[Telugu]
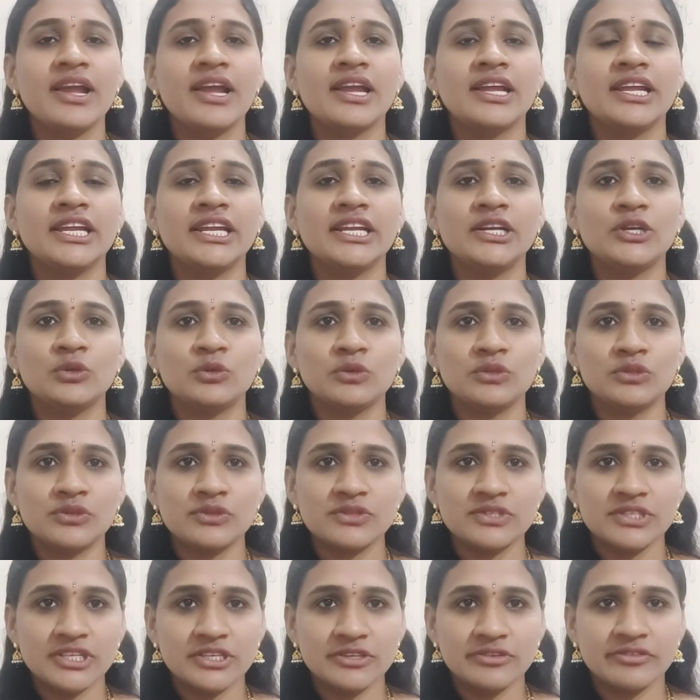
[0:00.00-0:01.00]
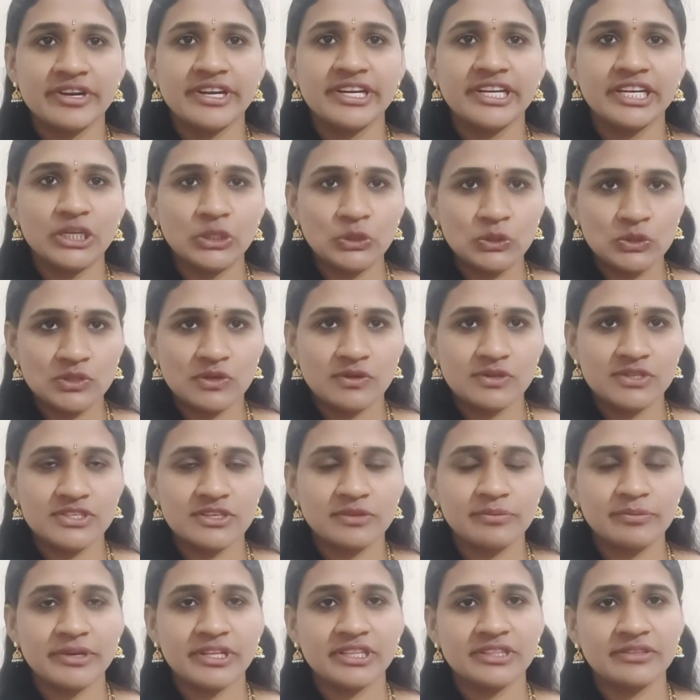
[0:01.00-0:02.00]
ఈ టూ థౌజండ్ ట్వంటీ టూ
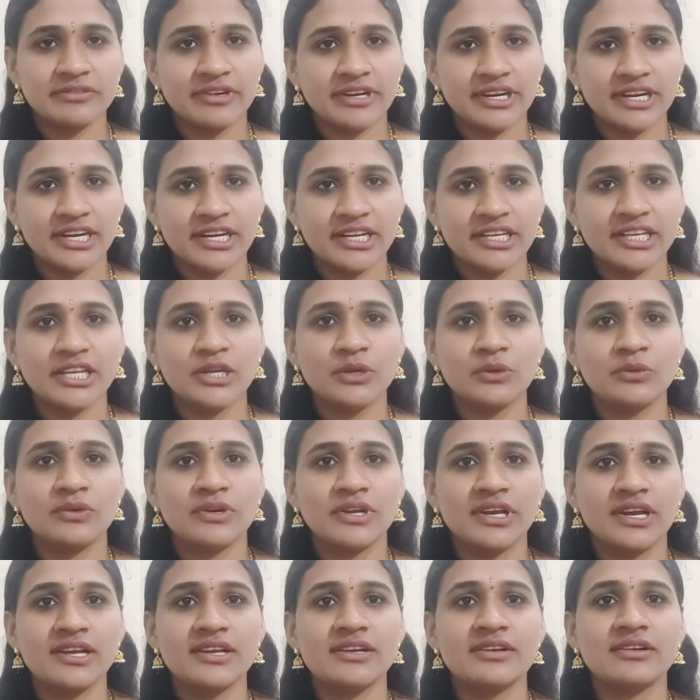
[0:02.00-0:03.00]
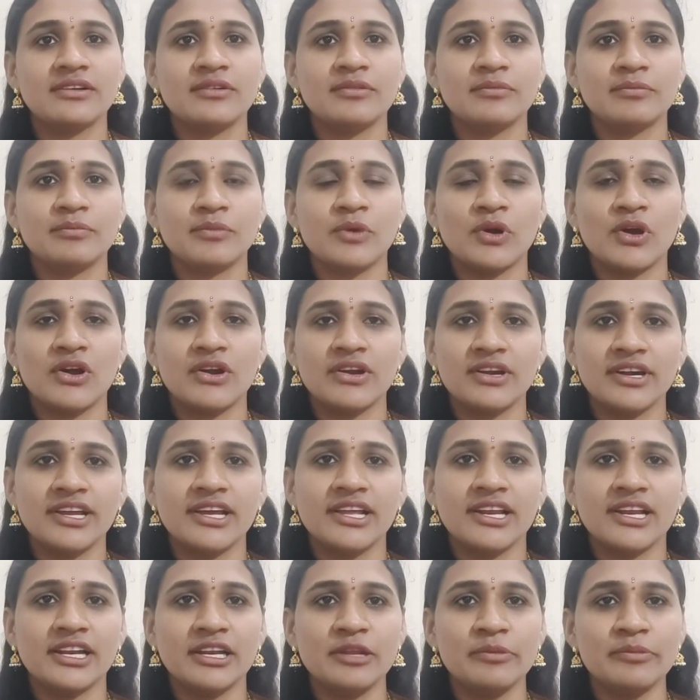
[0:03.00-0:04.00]
సంవత్సరం ప్రతి ఒక్కరికి కూడా
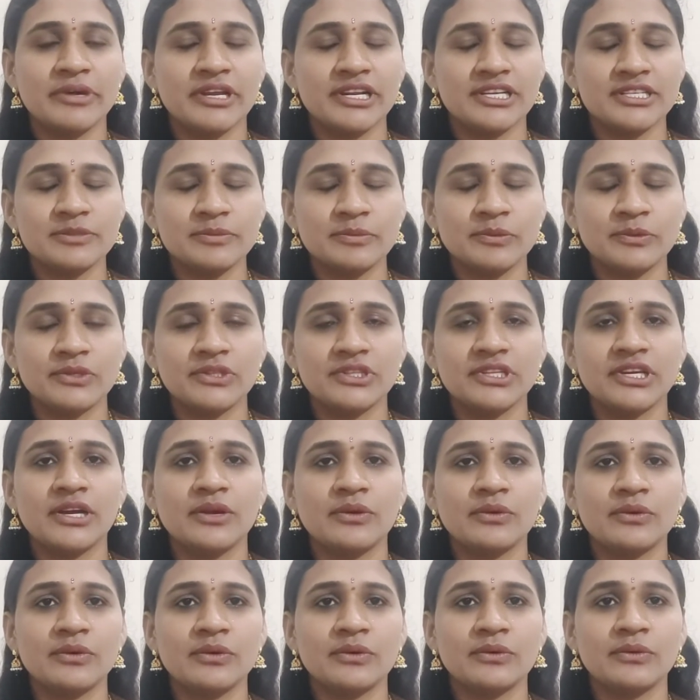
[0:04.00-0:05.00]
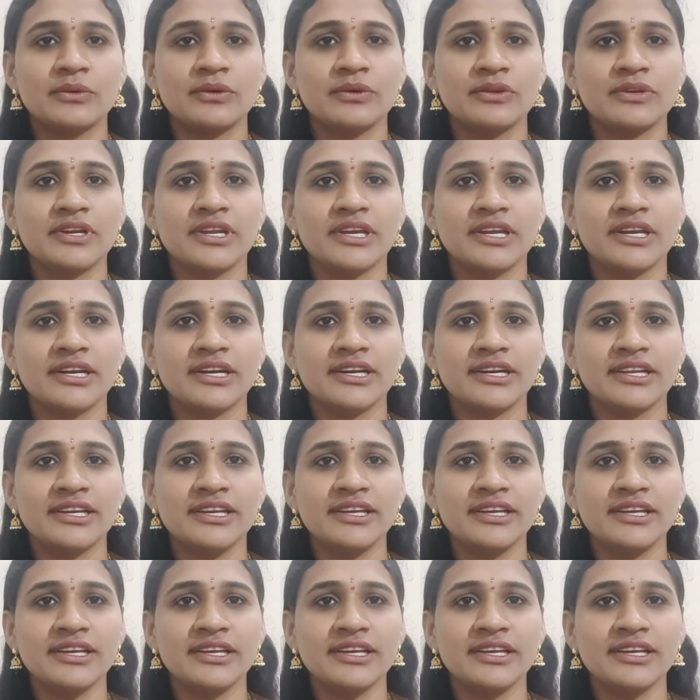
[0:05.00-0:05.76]
బాగుండాలని మనస్ఫూర్తిగా కోరుకుంటున్నానండి